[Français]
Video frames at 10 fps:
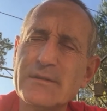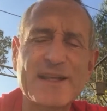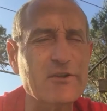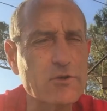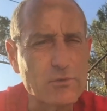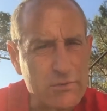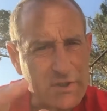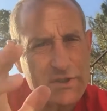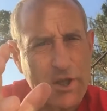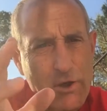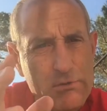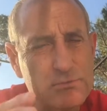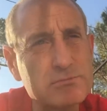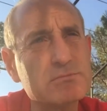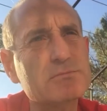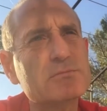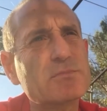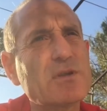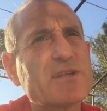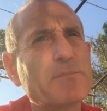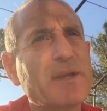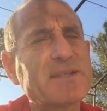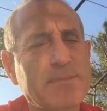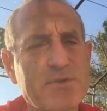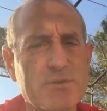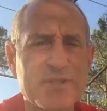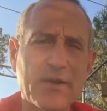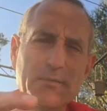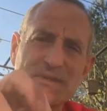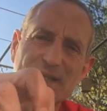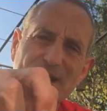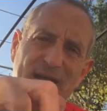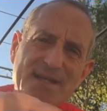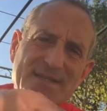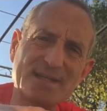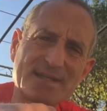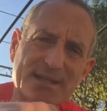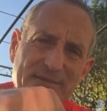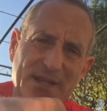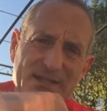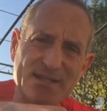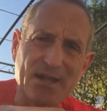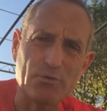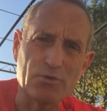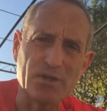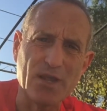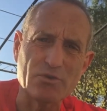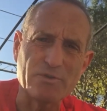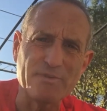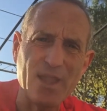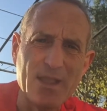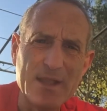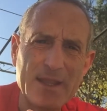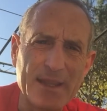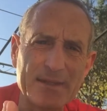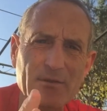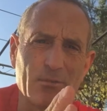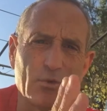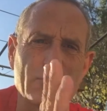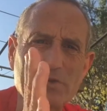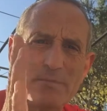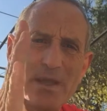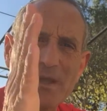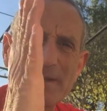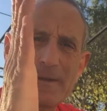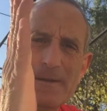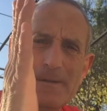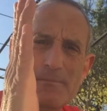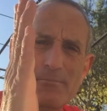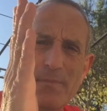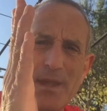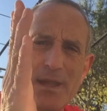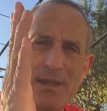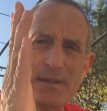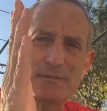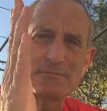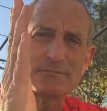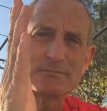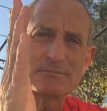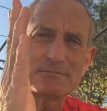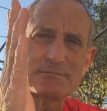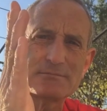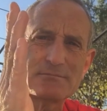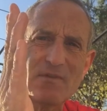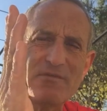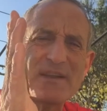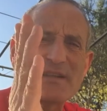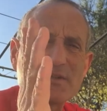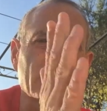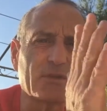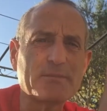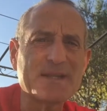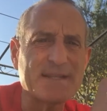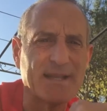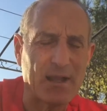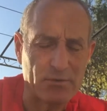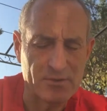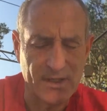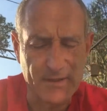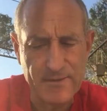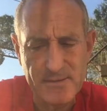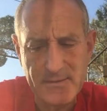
d'être constant dans cette perception. C'est comme si la racine, c'est voilà, c'est là, où je viens et dans mon chemin, mais fais attention de ne pas être à côté.